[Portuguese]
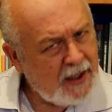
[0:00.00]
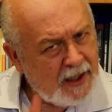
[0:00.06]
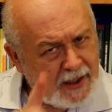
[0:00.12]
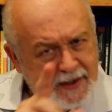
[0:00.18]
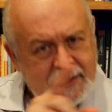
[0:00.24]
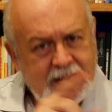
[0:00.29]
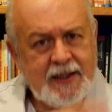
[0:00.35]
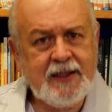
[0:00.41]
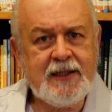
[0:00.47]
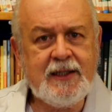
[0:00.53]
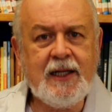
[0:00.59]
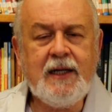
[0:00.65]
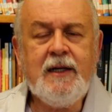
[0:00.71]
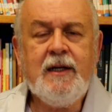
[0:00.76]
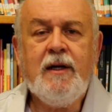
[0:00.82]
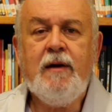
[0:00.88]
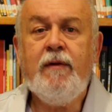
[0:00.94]

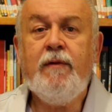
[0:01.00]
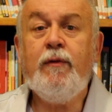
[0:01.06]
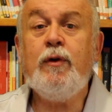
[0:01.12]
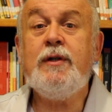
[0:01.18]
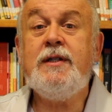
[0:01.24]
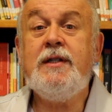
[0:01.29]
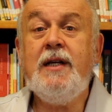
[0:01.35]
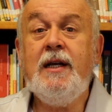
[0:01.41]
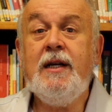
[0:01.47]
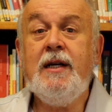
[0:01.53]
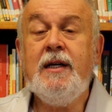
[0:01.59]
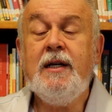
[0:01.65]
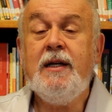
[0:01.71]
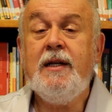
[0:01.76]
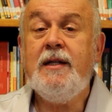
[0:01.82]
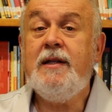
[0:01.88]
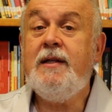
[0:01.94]
Assista, você
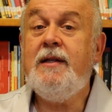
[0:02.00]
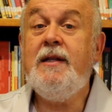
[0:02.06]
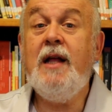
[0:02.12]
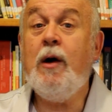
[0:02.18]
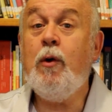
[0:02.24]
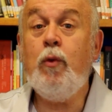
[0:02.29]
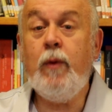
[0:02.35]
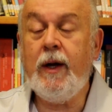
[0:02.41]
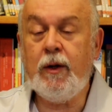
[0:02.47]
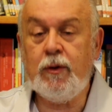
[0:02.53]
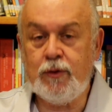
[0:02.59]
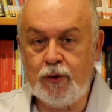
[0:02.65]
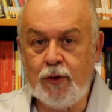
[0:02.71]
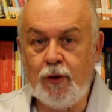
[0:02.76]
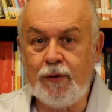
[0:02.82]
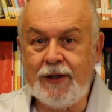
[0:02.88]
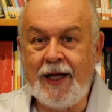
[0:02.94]
não é um
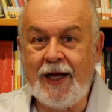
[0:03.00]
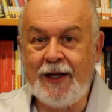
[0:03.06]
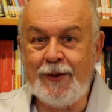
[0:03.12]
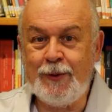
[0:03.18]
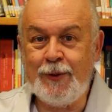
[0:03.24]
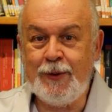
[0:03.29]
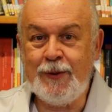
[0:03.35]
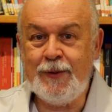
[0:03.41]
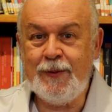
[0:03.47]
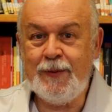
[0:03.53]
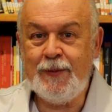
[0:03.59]
soldado.